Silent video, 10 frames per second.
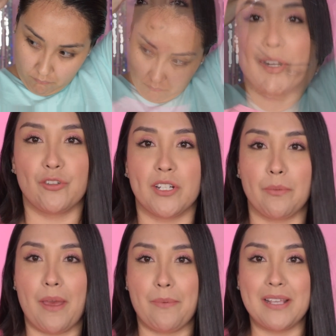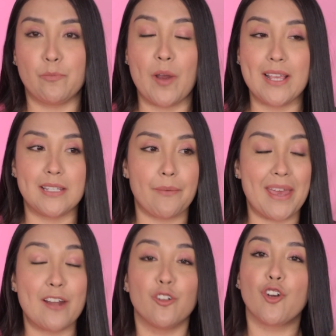Bueno, chick babies, pues ya
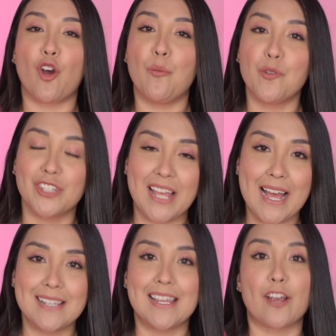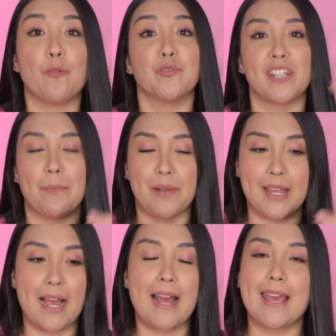vieron cómo se hace, cómo se
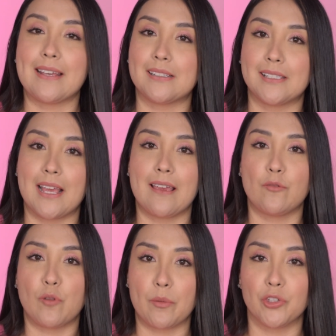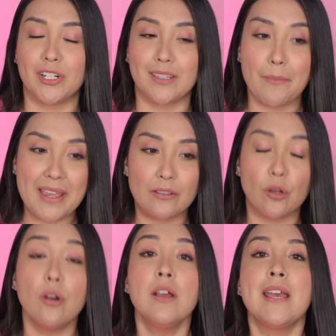aplica este nuevo
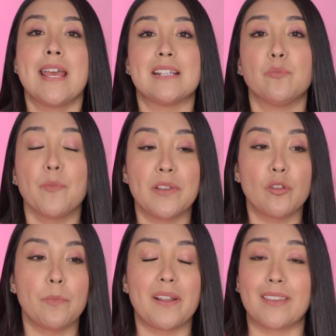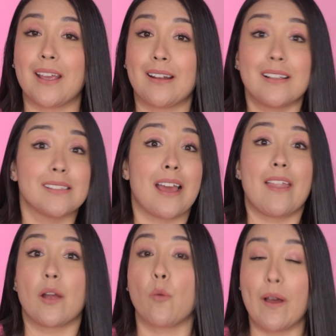tratamiento. Es momento de platicarles
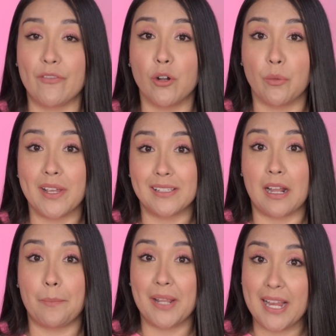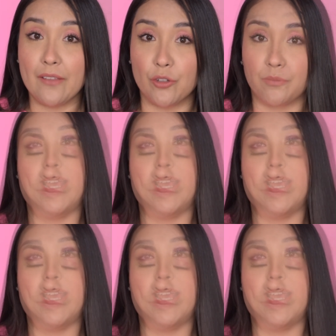cada cuándo lo voy a estar aplicando.